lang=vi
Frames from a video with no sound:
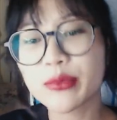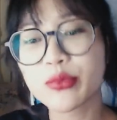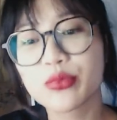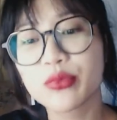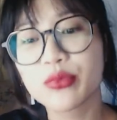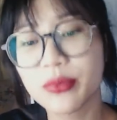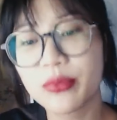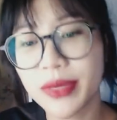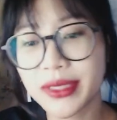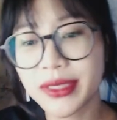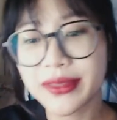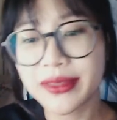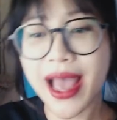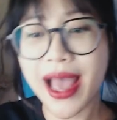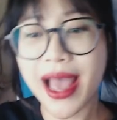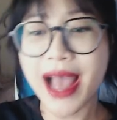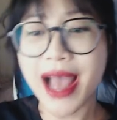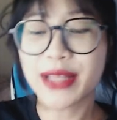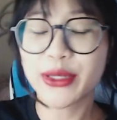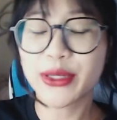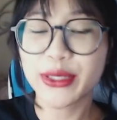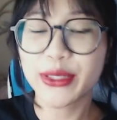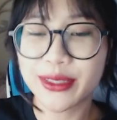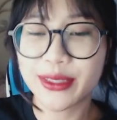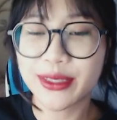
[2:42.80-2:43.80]
mình
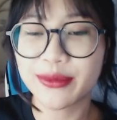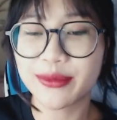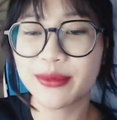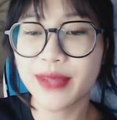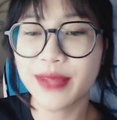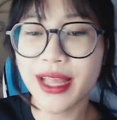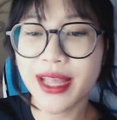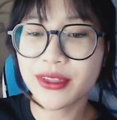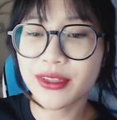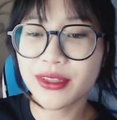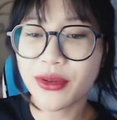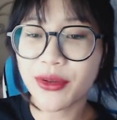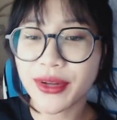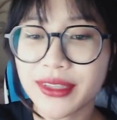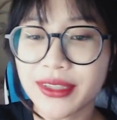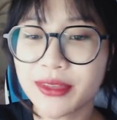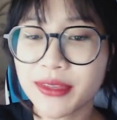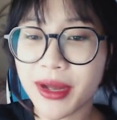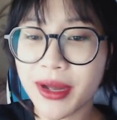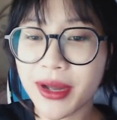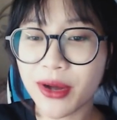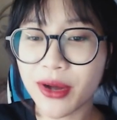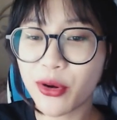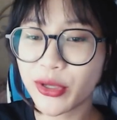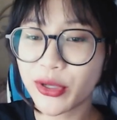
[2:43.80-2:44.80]
già rồi thì hết rồi
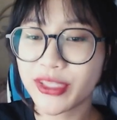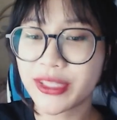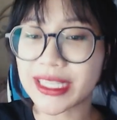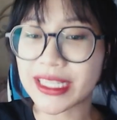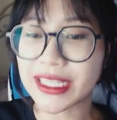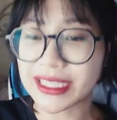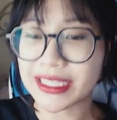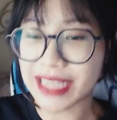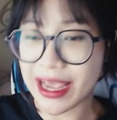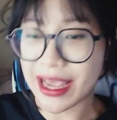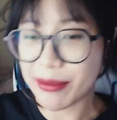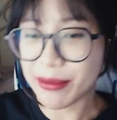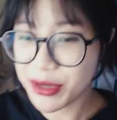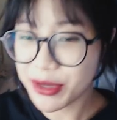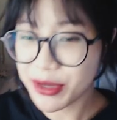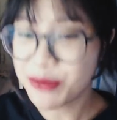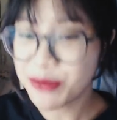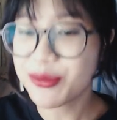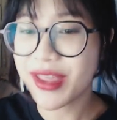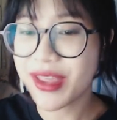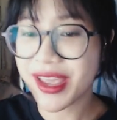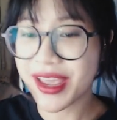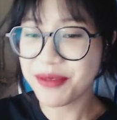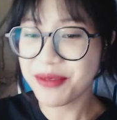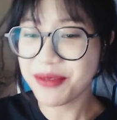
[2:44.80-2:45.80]
nhưng mà hồi trẻ trẻ mình
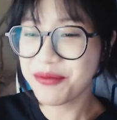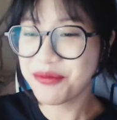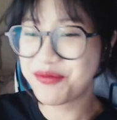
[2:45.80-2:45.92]
cũng thế